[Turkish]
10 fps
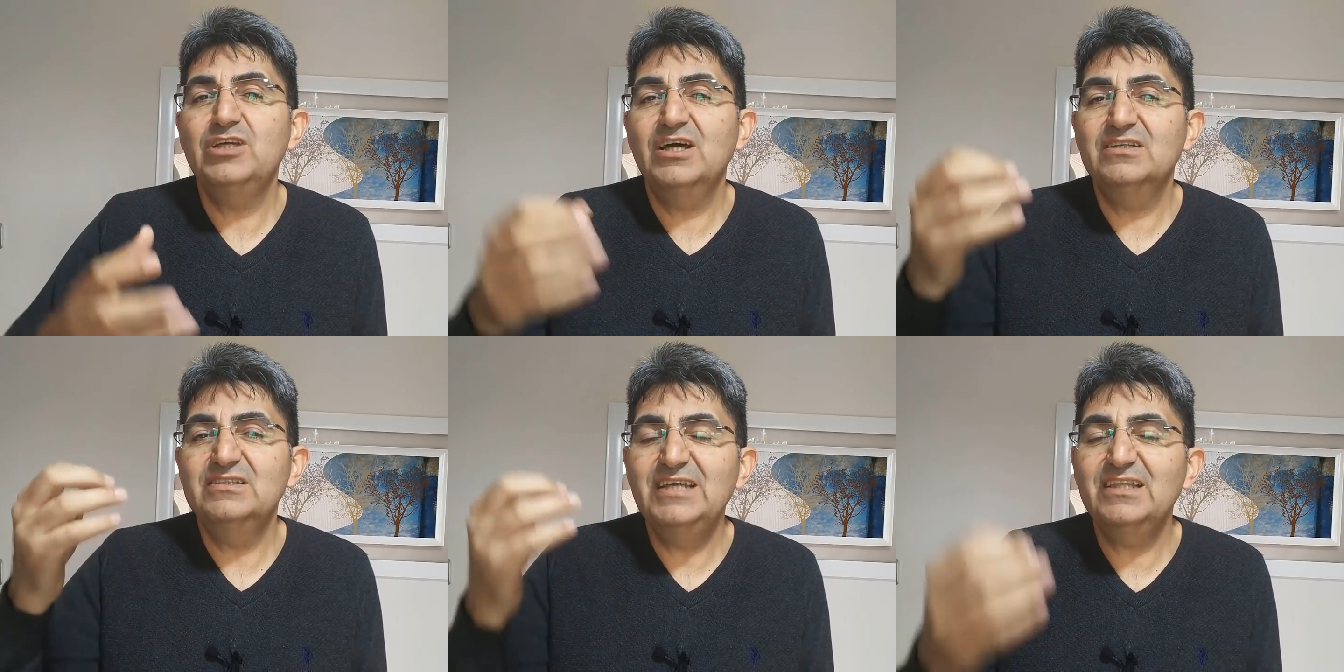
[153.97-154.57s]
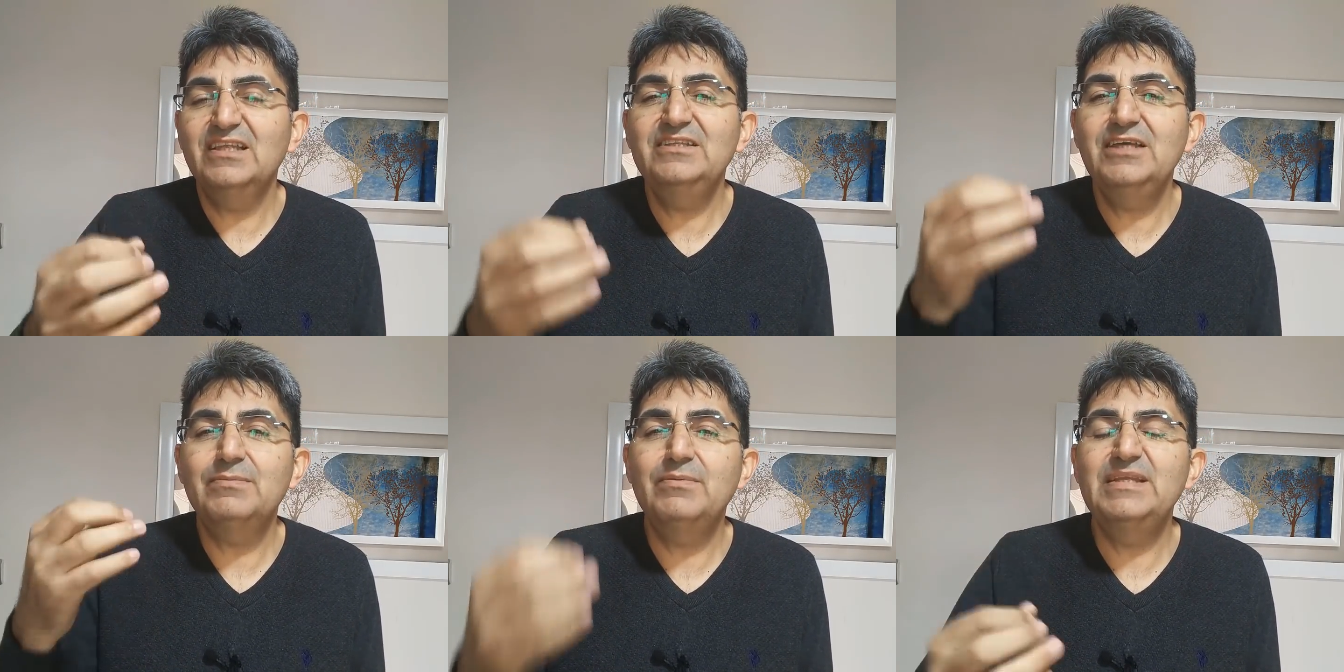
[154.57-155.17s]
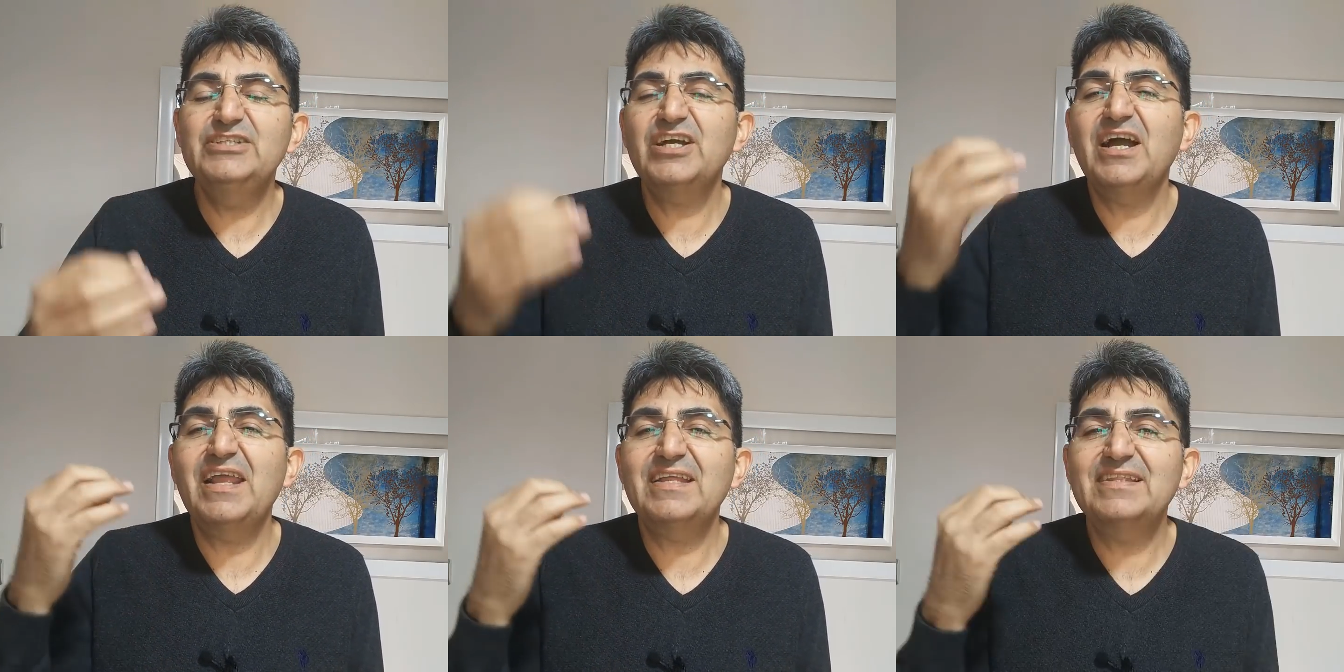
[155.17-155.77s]
kağıdı yalanı yapabilecek
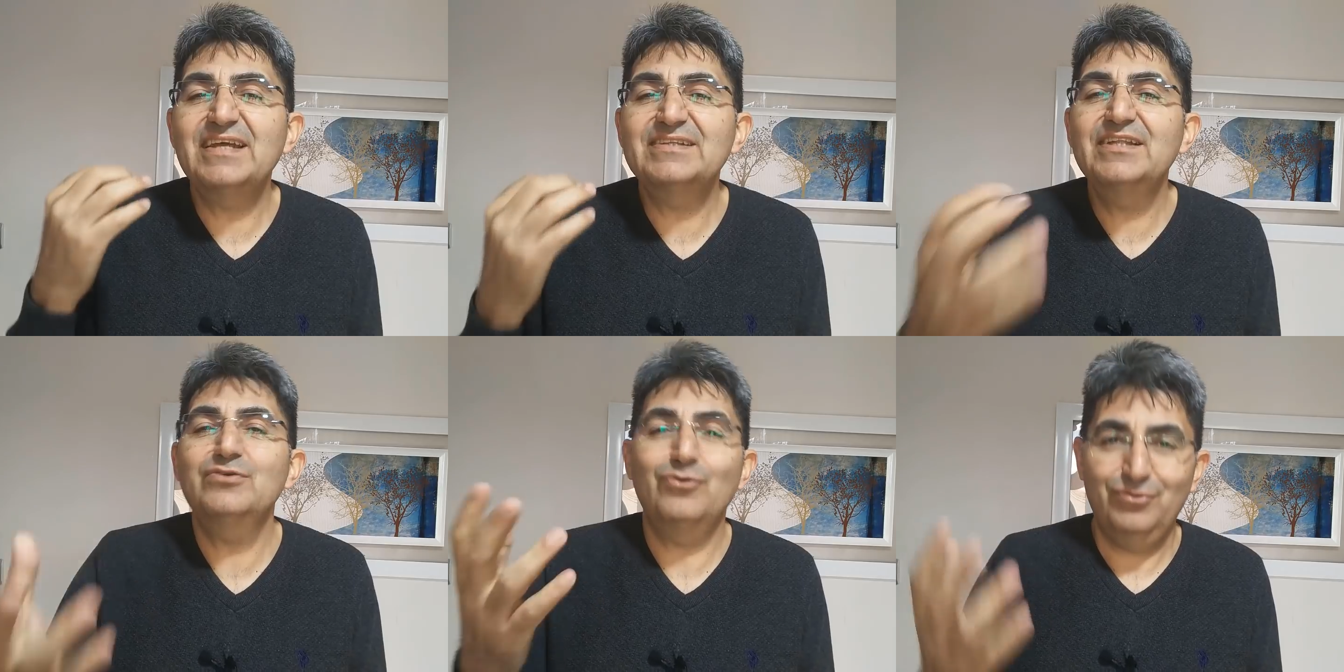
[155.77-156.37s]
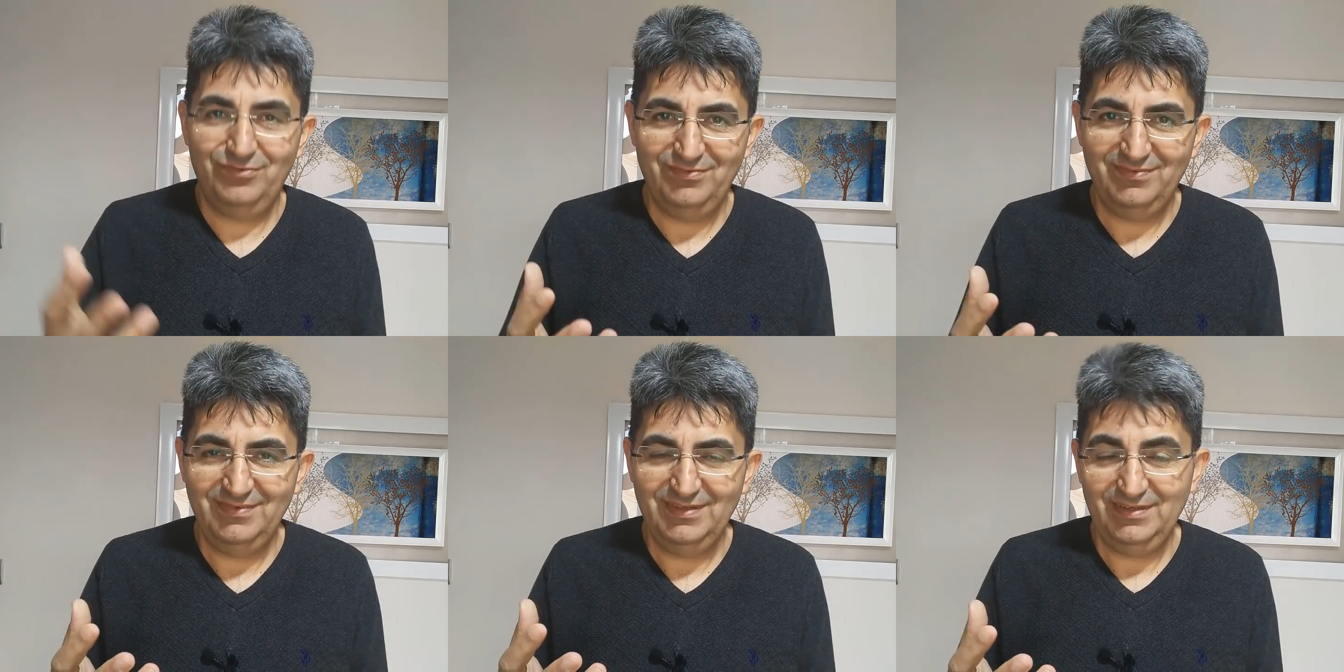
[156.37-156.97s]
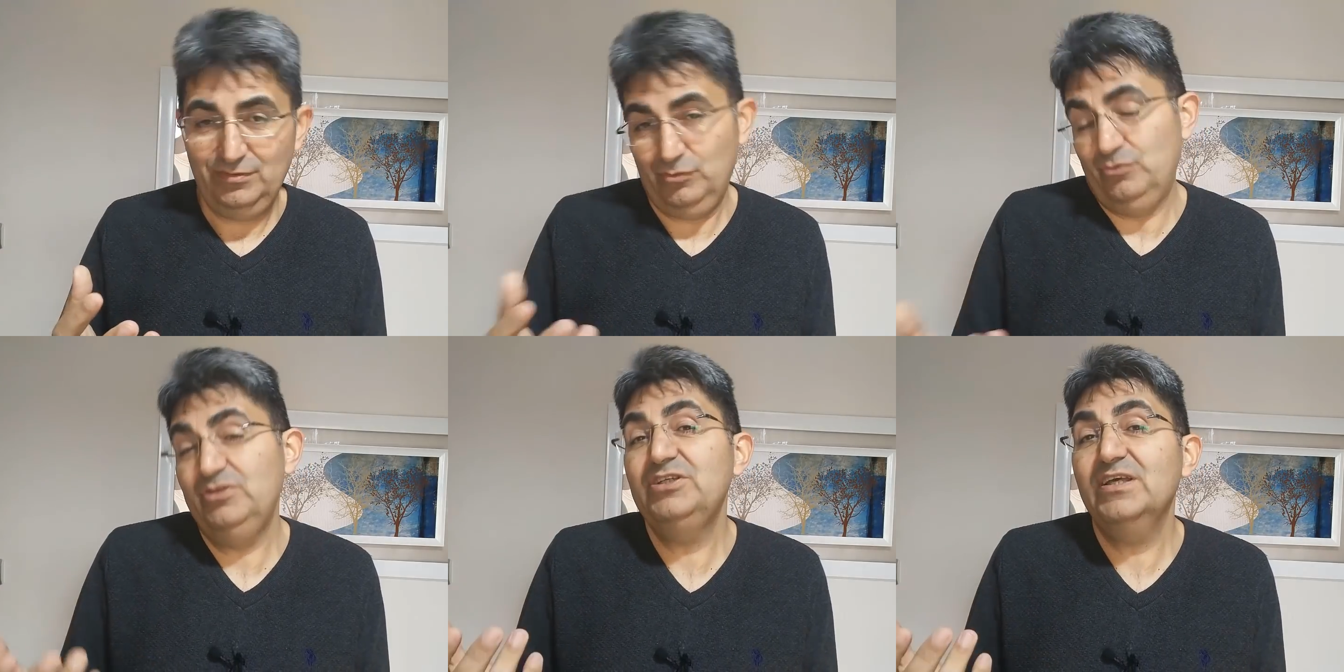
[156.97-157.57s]
karakterdedir o.
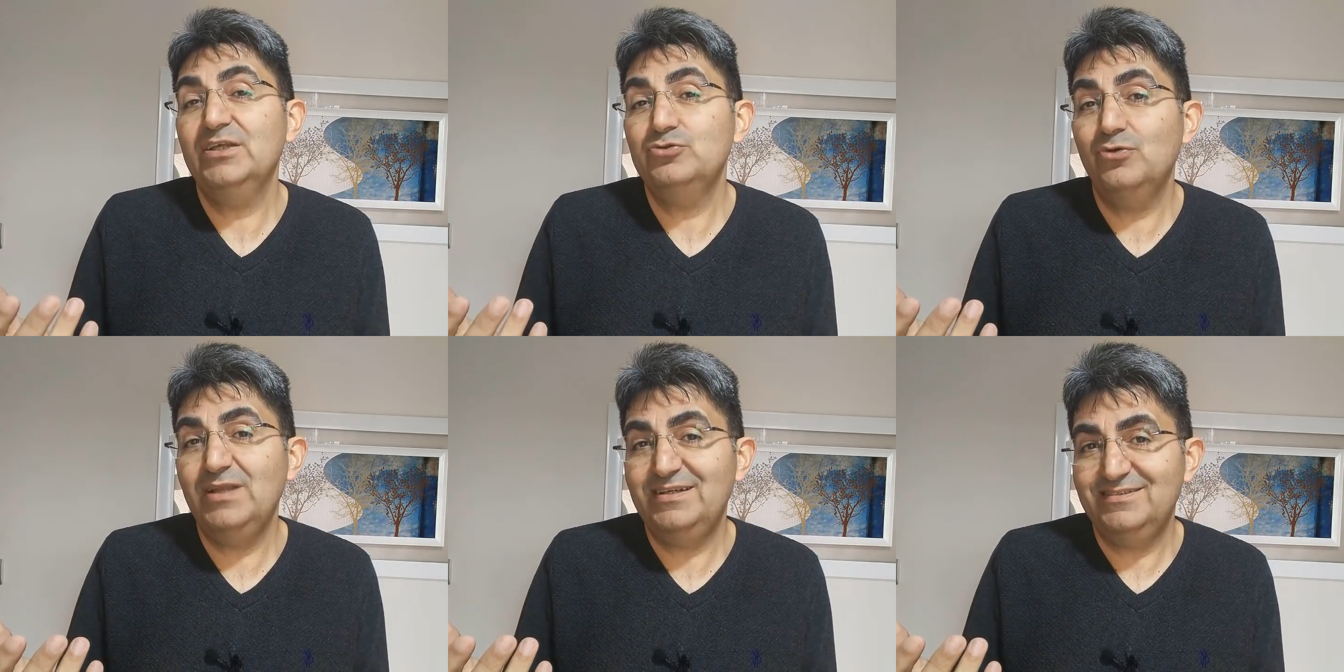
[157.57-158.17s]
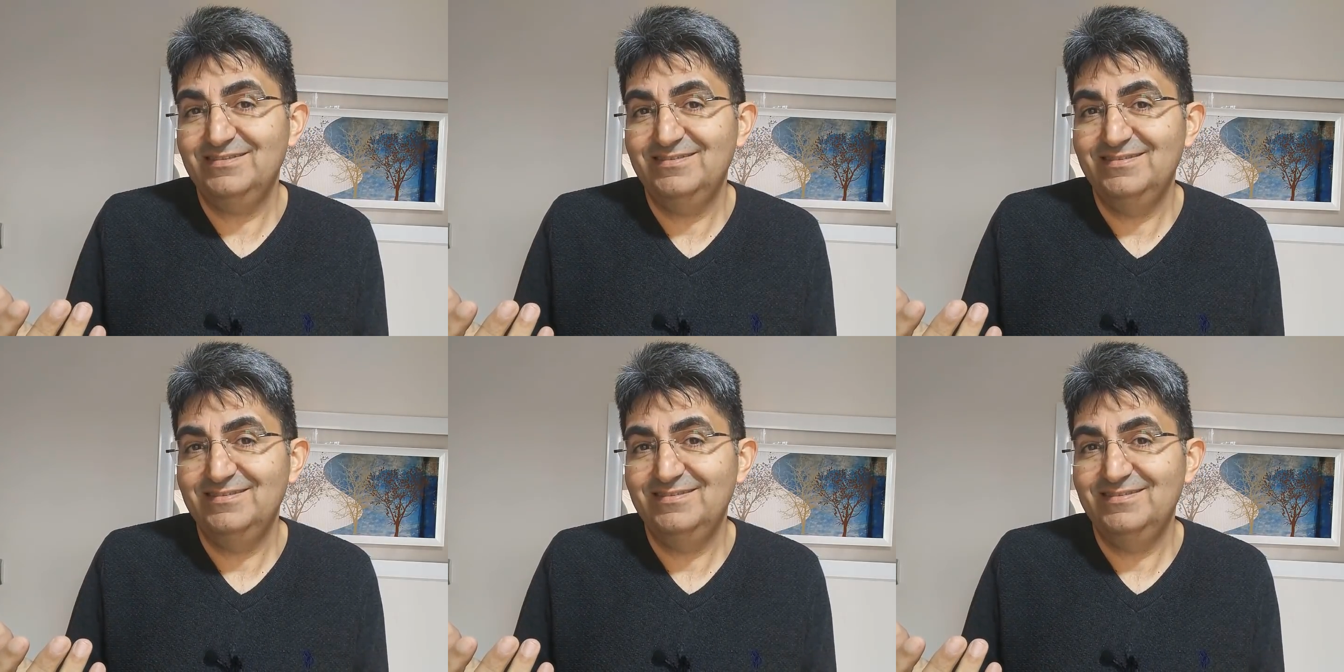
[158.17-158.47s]
Onun için yalan söyler.